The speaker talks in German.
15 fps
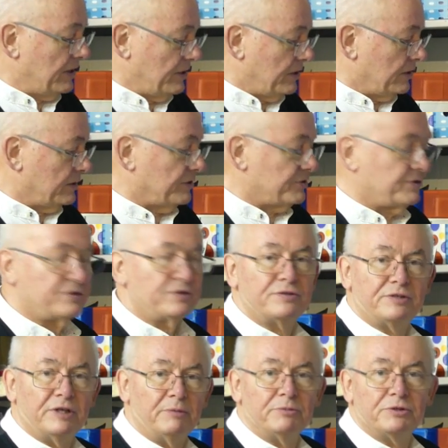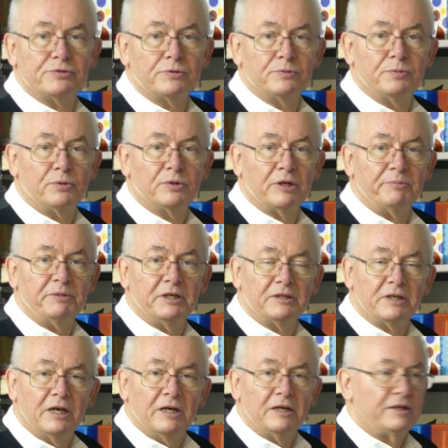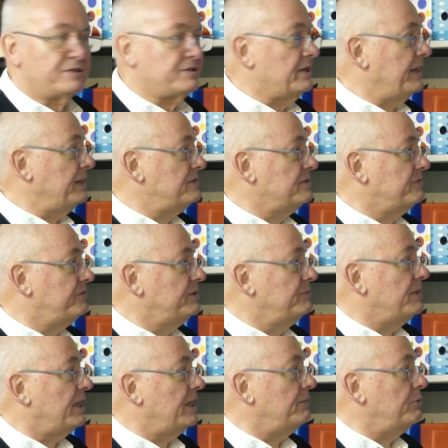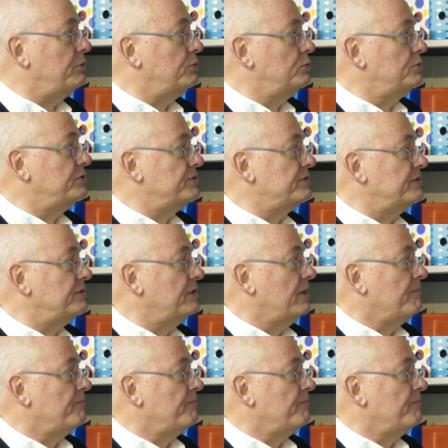Äh, das System ist so programmiert, dass die längsten Filme eine Minute sind.